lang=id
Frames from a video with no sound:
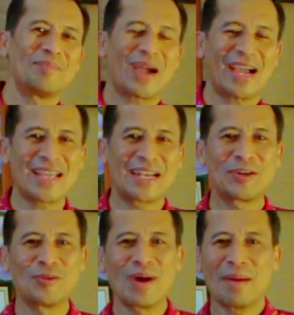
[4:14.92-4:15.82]
Maka yang
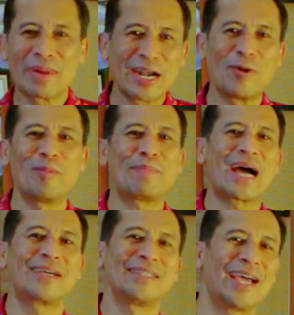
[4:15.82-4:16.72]
di rumah
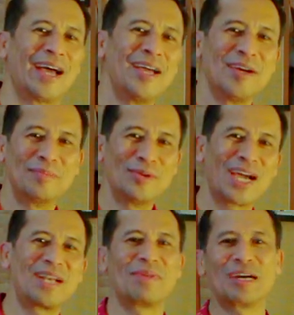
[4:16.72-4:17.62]
menopangnya,
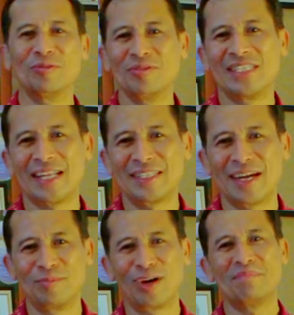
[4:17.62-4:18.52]
bukan
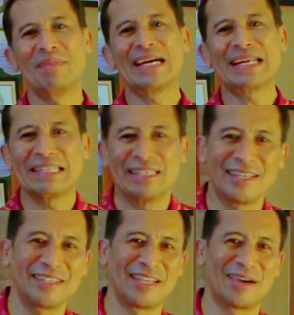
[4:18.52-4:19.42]
menghujatnya, bukan
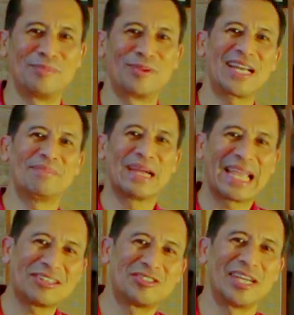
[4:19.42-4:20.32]
mengkritiknya, bukan
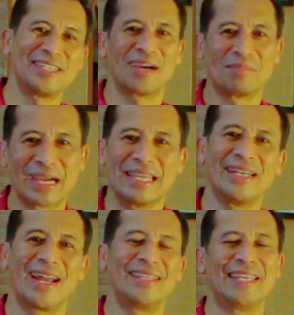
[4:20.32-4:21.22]
mengejeknya,
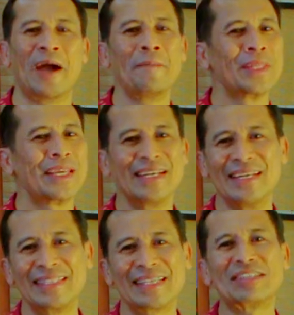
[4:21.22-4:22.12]
menghinanya.
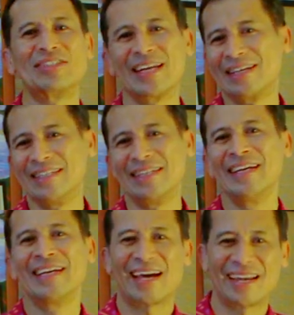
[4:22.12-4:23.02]
Ini
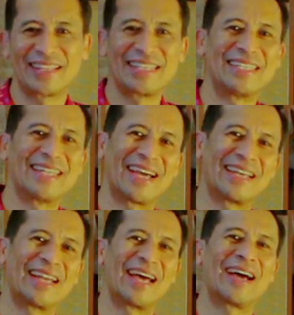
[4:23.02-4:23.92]
terjadi karena tidak
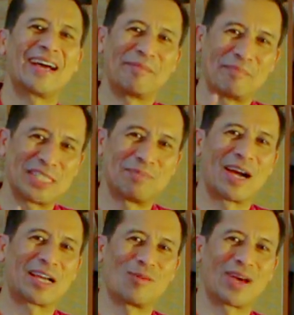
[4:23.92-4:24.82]
ada
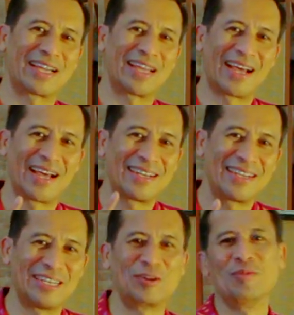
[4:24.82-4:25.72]
mesbah keluarga
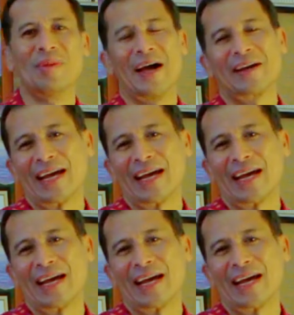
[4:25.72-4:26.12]
di rumah.